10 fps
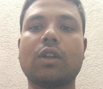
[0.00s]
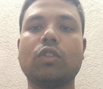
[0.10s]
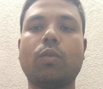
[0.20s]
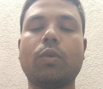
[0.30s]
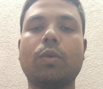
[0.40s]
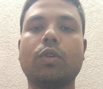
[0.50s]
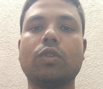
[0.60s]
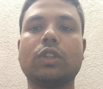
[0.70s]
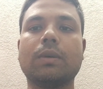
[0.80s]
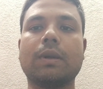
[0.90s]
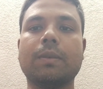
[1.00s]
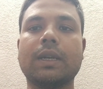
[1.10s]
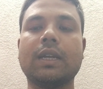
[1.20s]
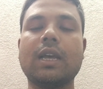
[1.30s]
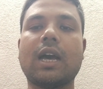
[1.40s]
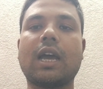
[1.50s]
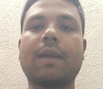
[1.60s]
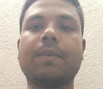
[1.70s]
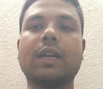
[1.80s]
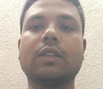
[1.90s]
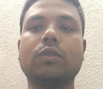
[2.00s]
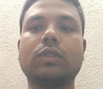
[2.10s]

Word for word: আনন্দ উপভোগ করতে পারবেন আর আপনারা দু